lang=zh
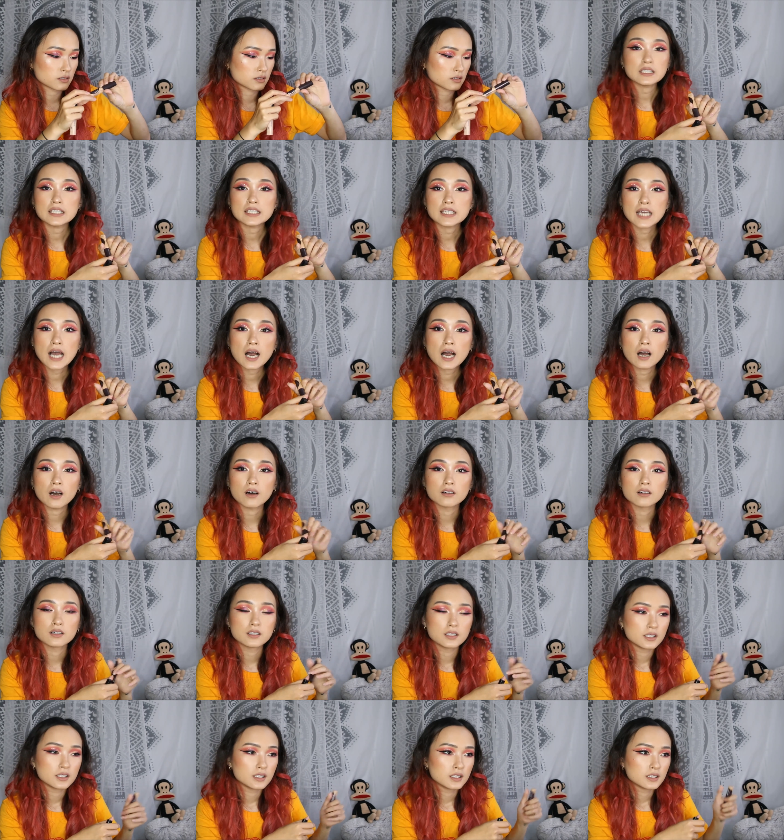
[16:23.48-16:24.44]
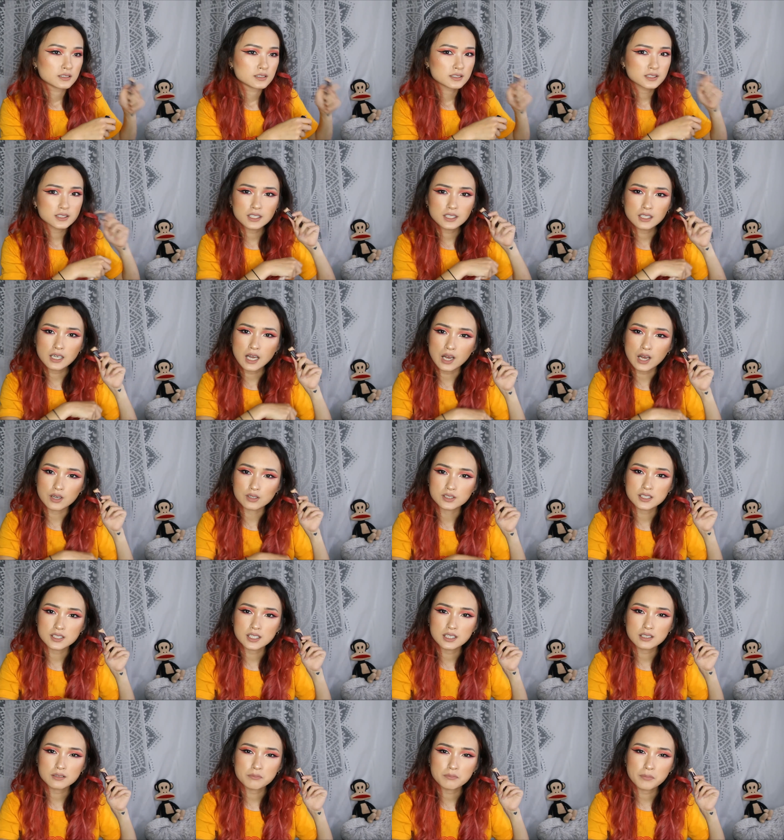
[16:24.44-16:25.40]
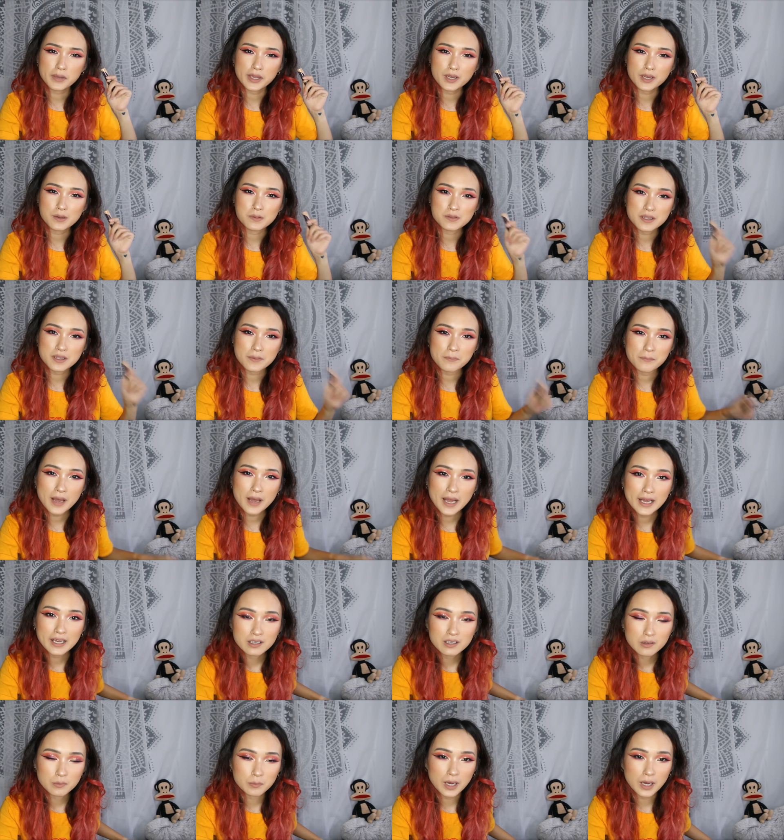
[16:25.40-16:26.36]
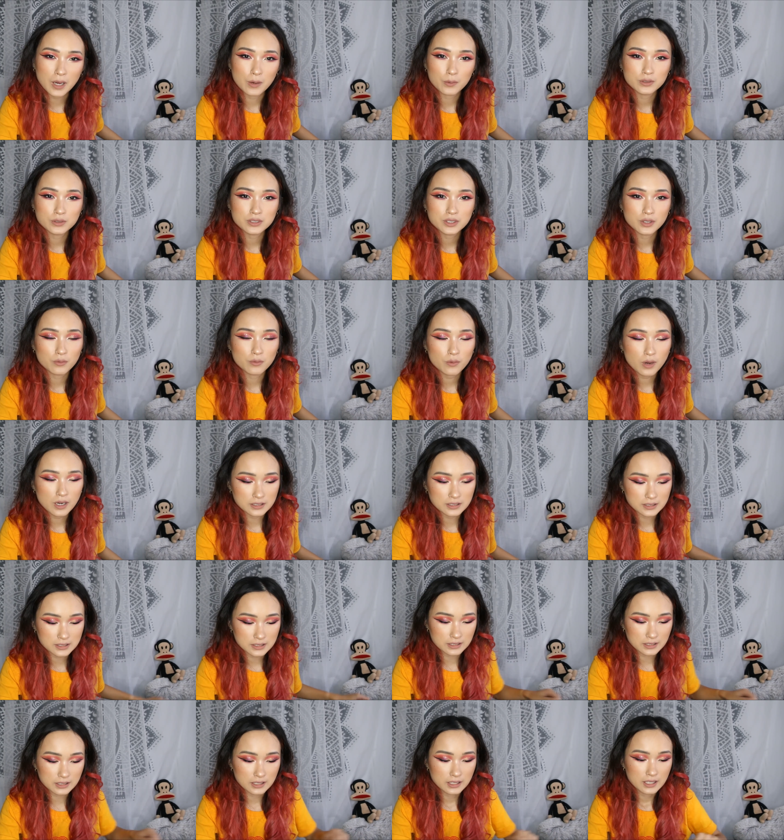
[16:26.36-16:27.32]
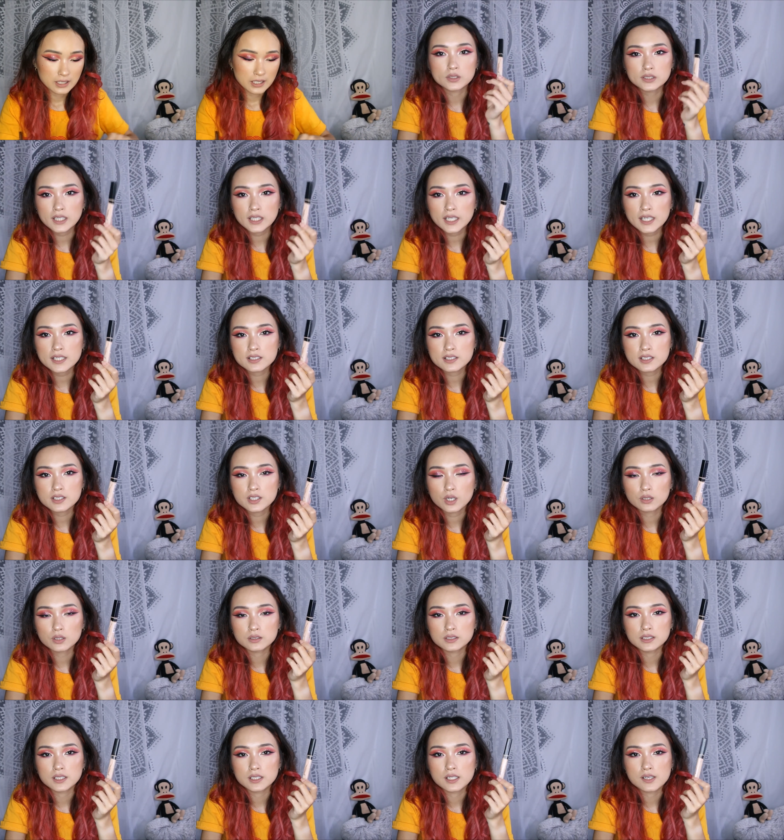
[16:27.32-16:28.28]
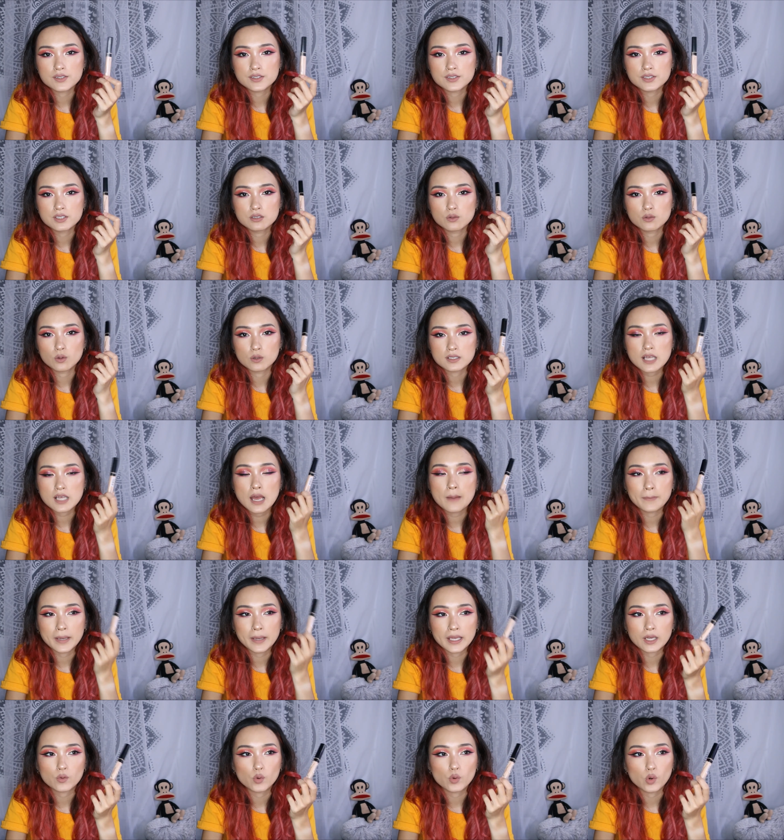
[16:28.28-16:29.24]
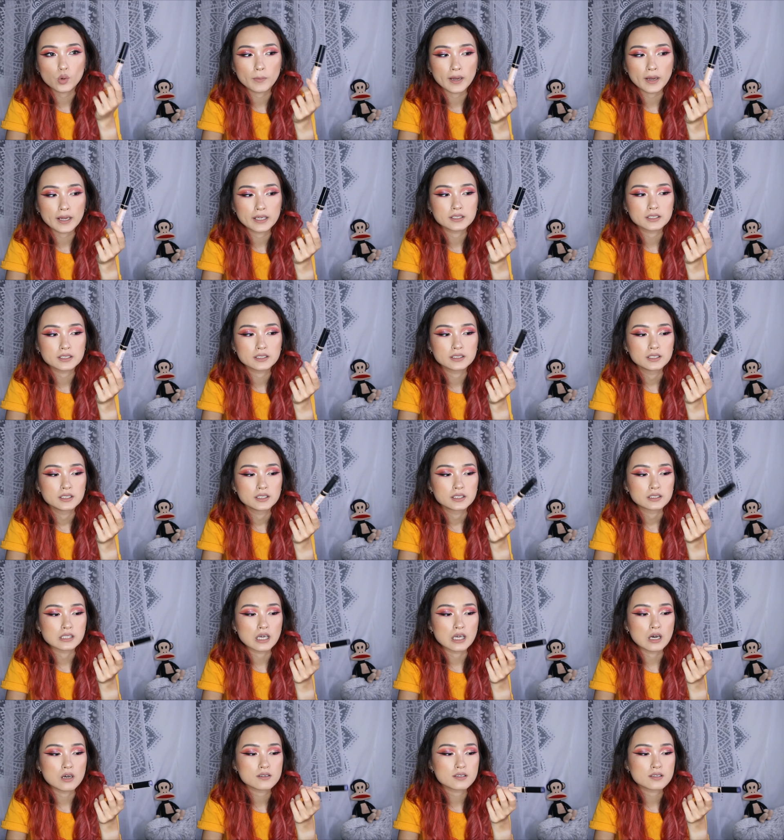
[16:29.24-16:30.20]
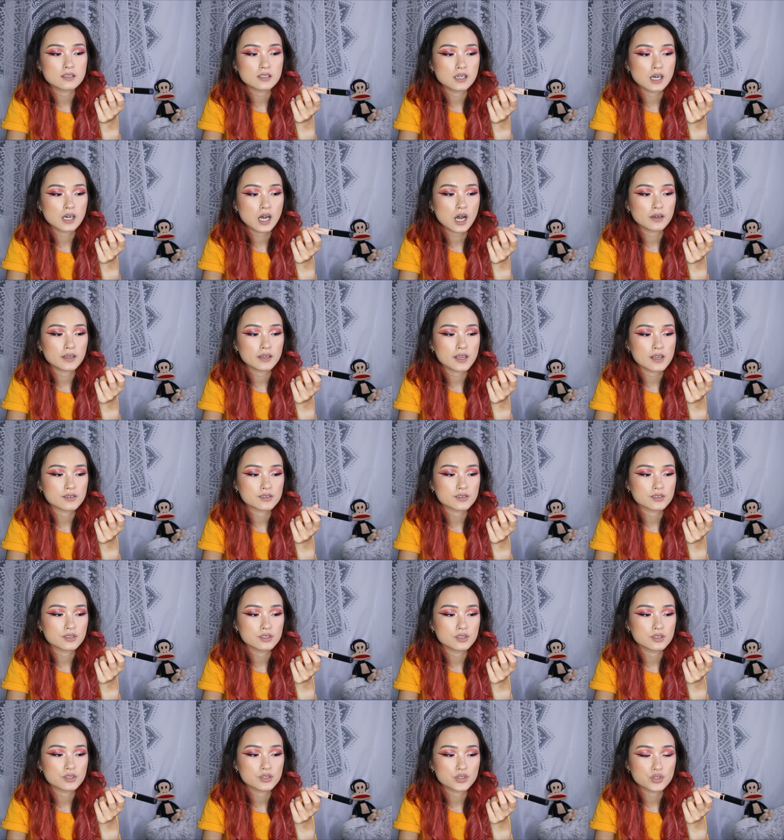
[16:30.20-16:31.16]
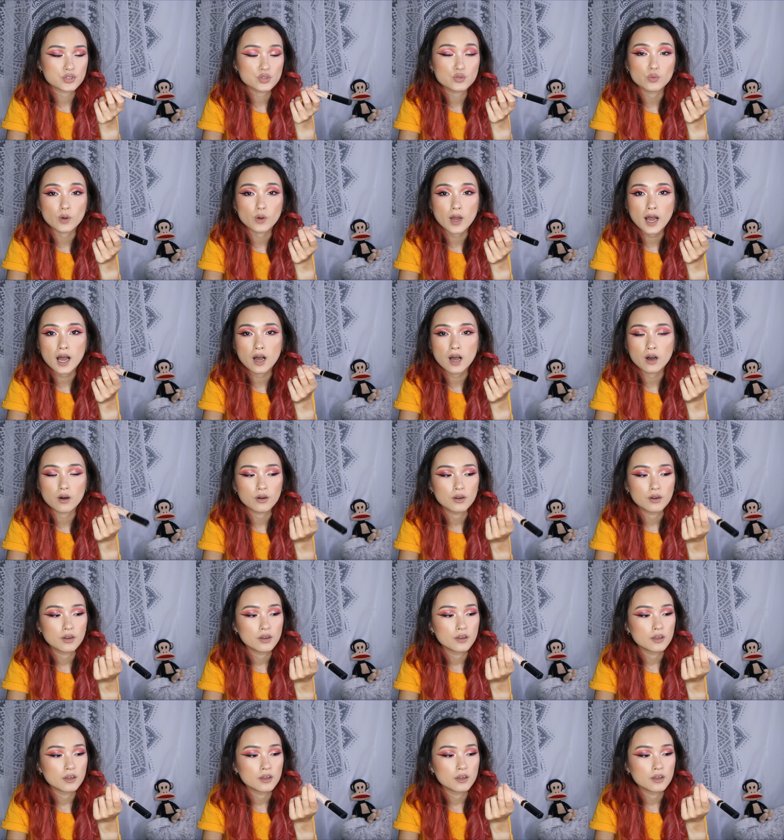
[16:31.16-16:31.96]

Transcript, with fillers: 一号，这个好像没有在卖了吧，我有点忘记了。第一支用的呢是我在美国买的，然后色号也是十五号